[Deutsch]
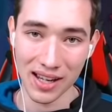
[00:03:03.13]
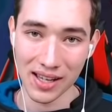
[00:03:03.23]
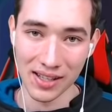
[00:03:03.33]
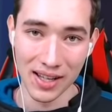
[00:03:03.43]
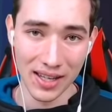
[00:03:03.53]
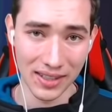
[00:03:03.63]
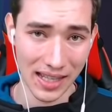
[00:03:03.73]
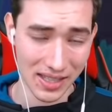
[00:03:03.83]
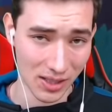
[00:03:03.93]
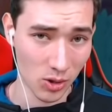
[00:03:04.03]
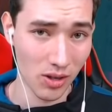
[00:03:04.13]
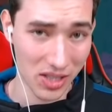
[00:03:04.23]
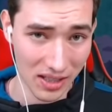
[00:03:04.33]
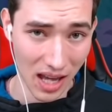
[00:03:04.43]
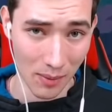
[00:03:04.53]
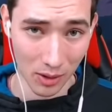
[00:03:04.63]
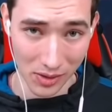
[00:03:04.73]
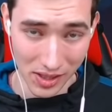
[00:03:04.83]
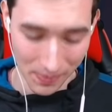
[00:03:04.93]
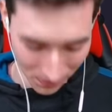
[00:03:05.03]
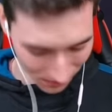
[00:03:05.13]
Karl jetzt natürlich in-game aus.